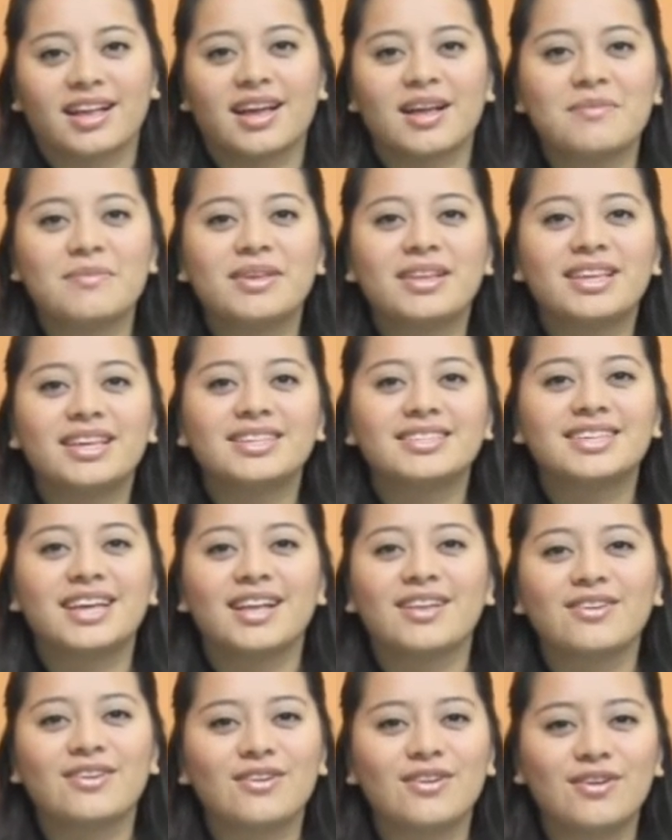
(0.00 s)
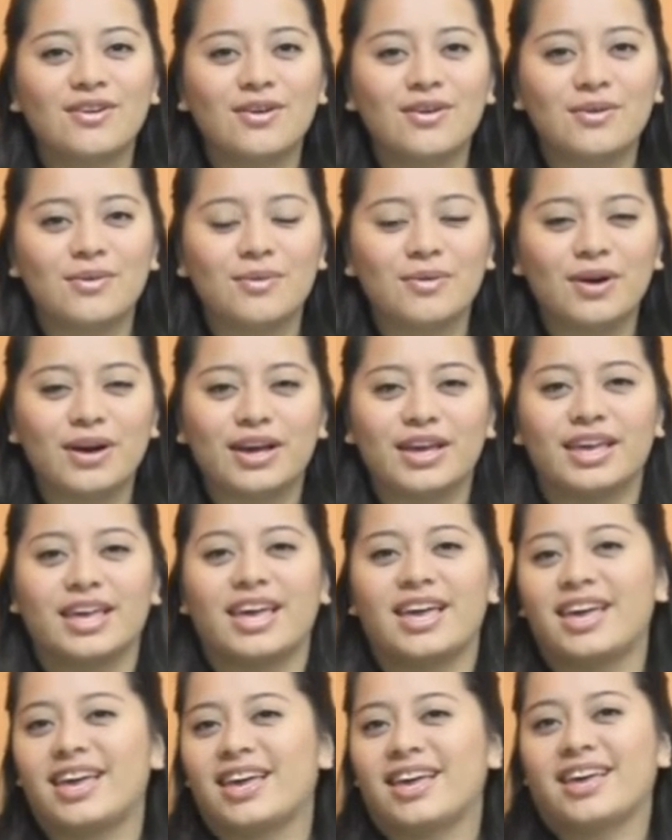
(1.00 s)
Realmente es algo
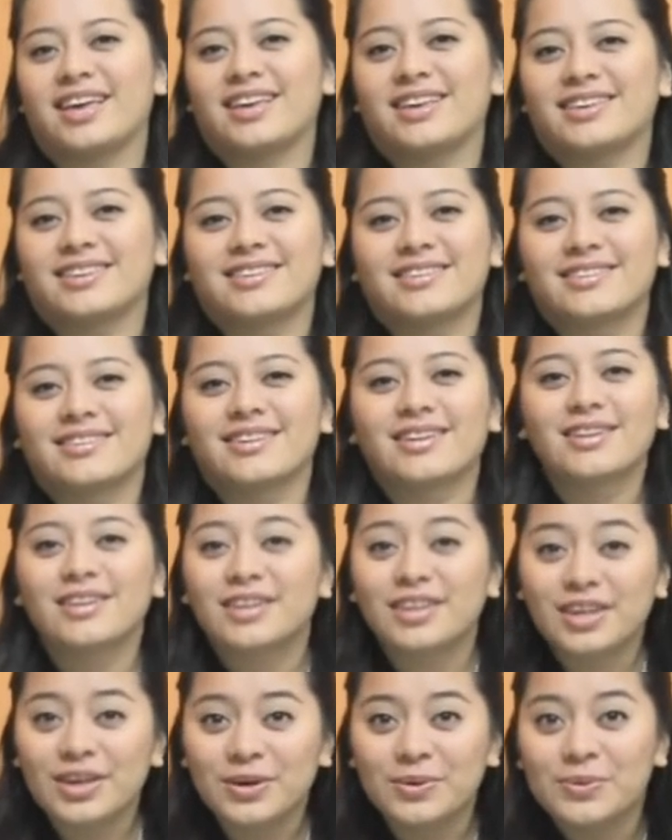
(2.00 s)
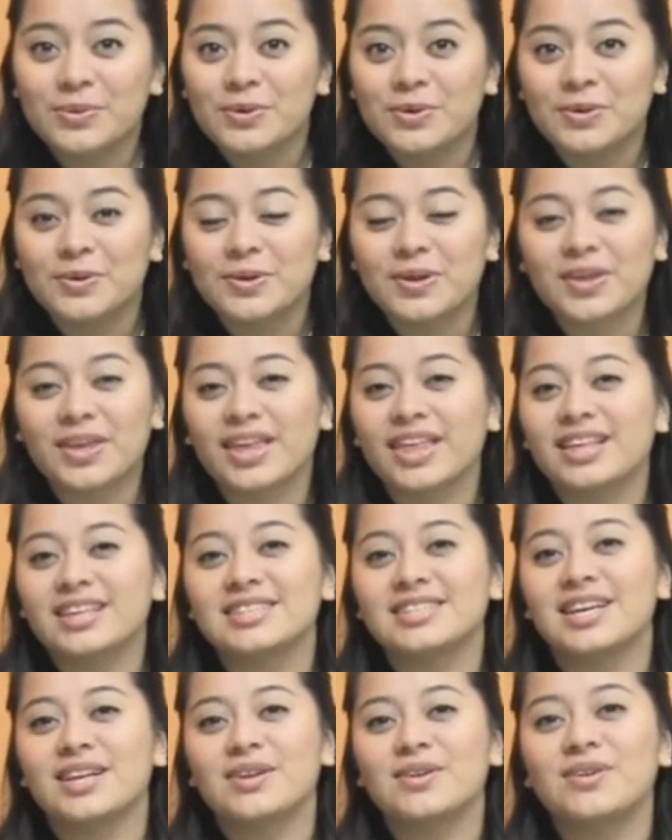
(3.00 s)
eh, ridículo, ¿verdad?
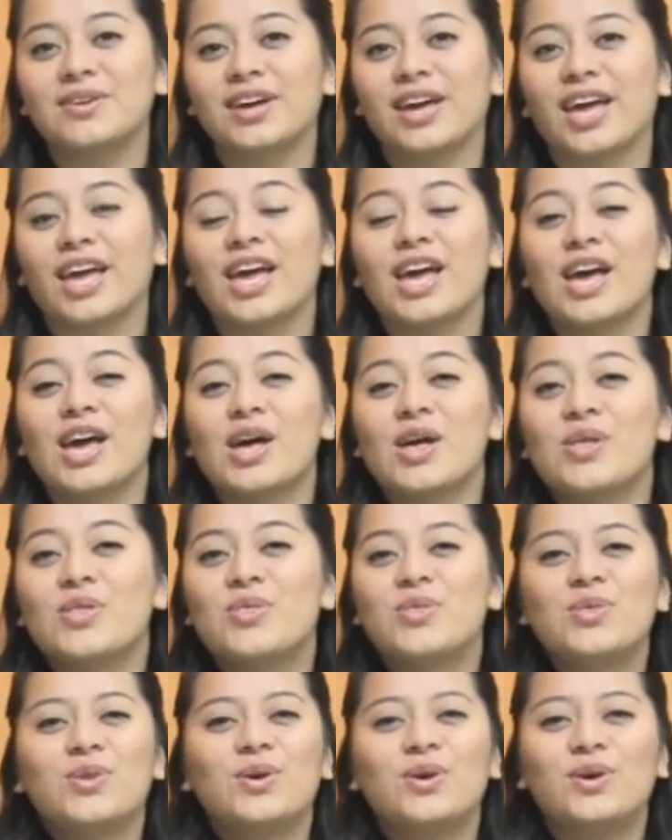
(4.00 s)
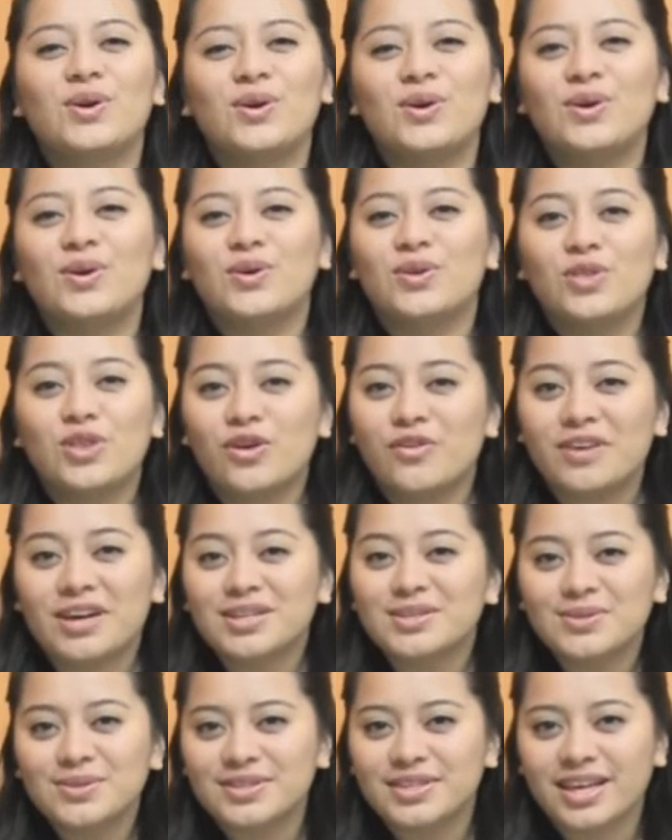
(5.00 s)
Es algo que no, no
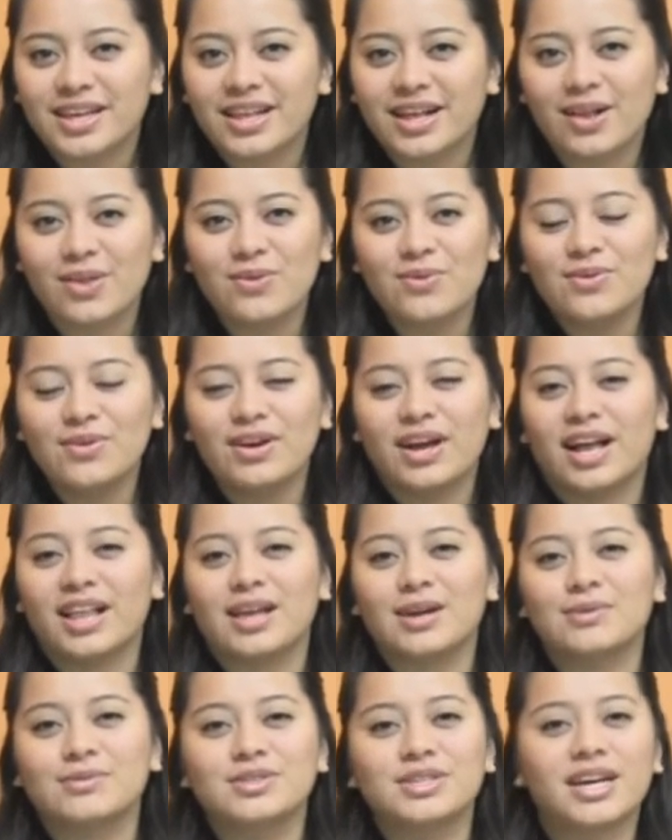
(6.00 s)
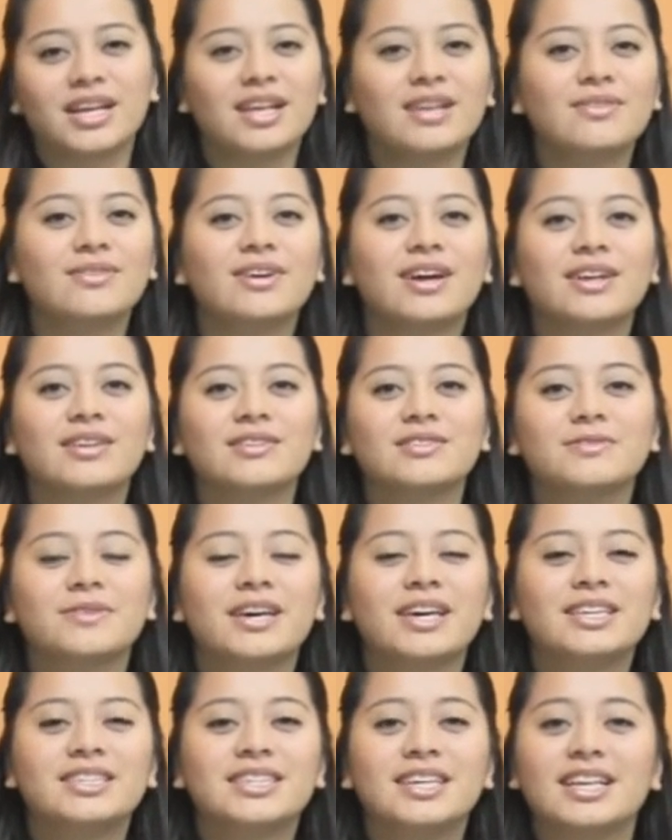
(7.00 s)
va a suceder nunca. La cuchara nunca nos
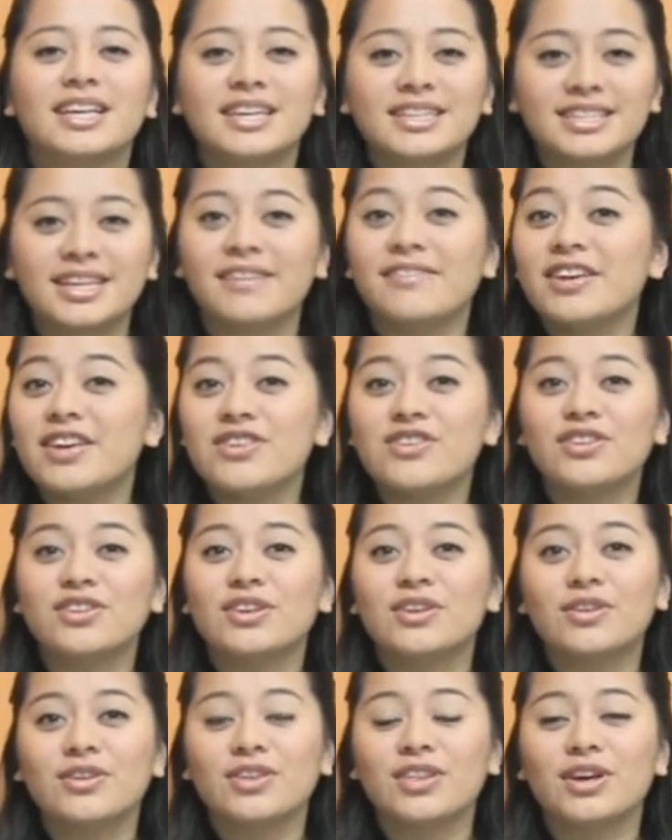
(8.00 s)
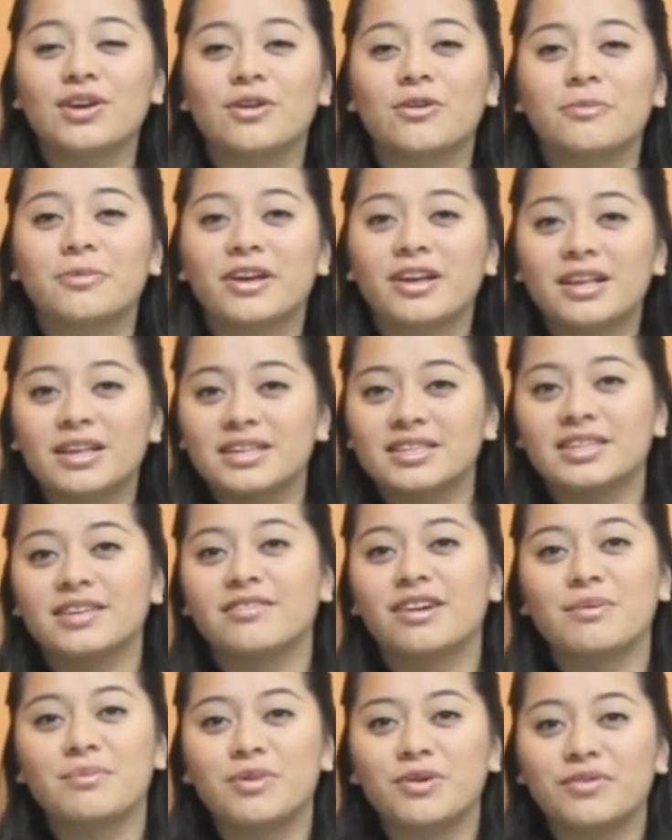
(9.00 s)
va a decir, está bien, yo te doy de comer y
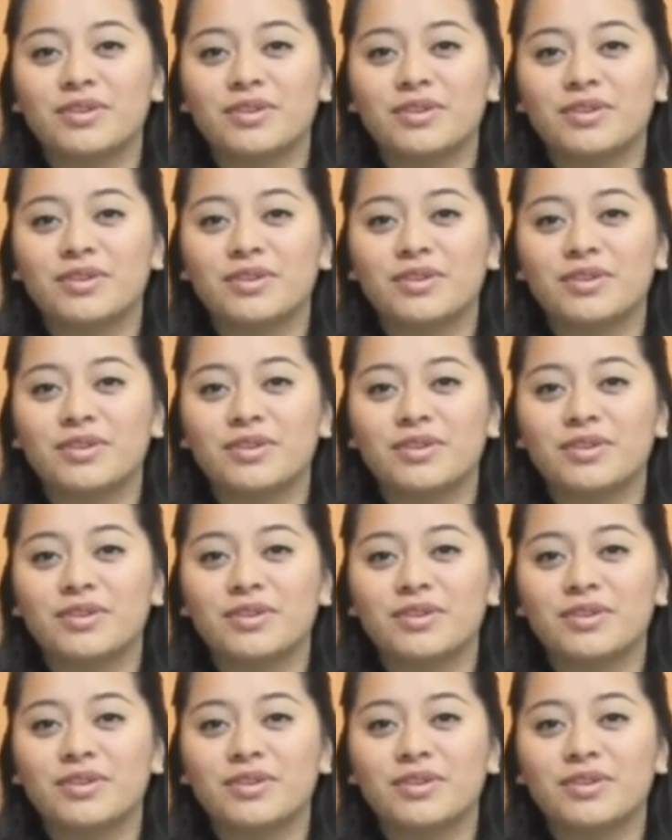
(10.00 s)
se va a